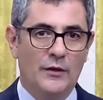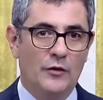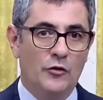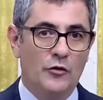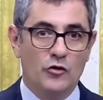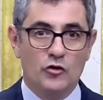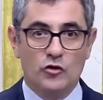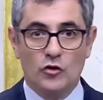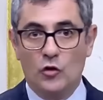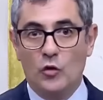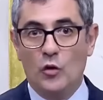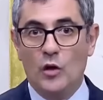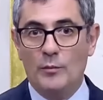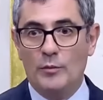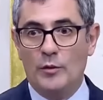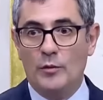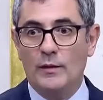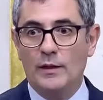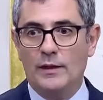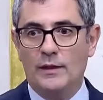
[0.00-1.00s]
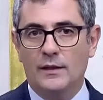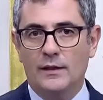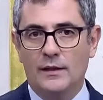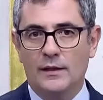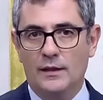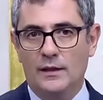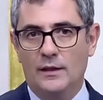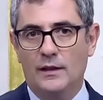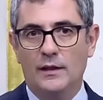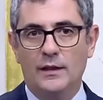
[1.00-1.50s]
no solo a aprobar
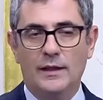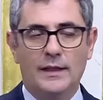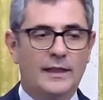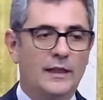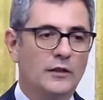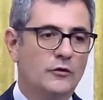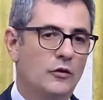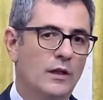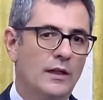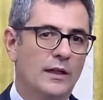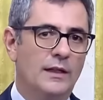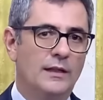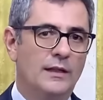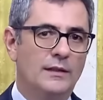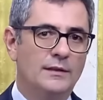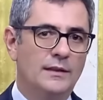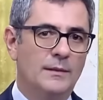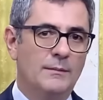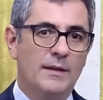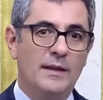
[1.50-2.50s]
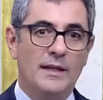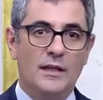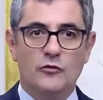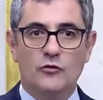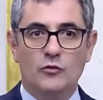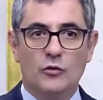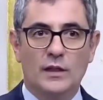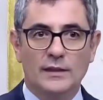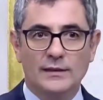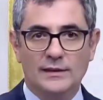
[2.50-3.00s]
el decreto ley de medidas
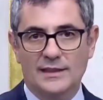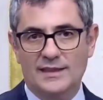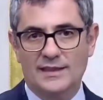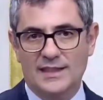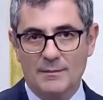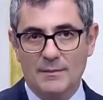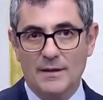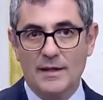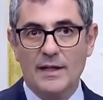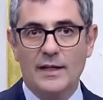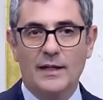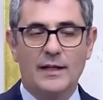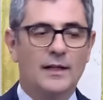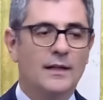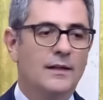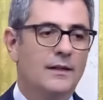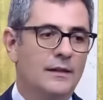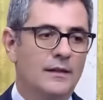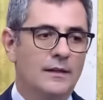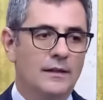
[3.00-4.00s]
urgentes que mañana